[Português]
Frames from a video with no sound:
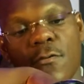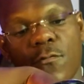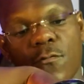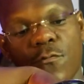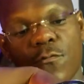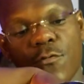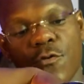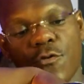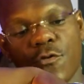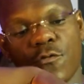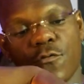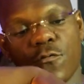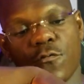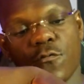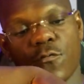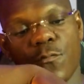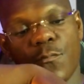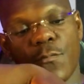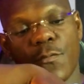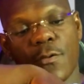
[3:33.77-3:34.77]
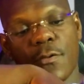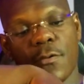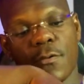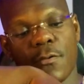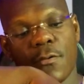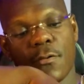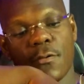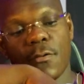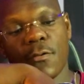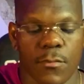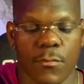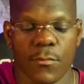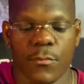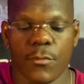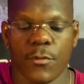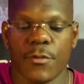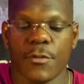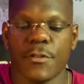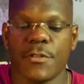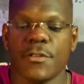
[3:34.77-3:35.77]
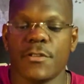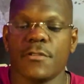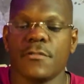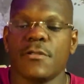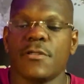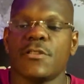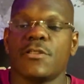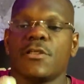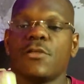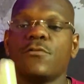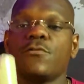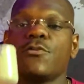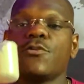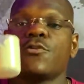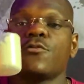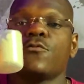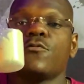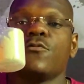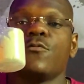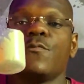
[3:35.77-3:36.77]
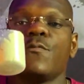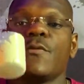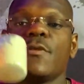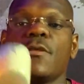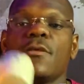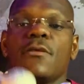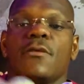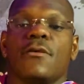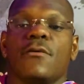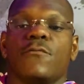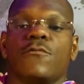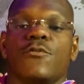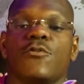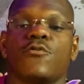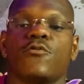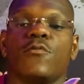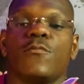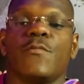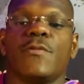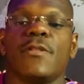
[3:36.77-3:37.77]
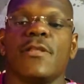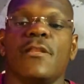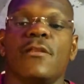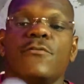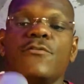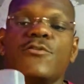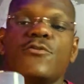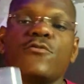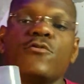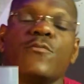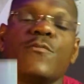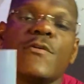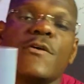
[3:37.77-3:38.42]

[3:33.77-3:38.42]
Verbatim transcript: o scoop. Prontinho, achei o scoop. O scoop dele é um scoop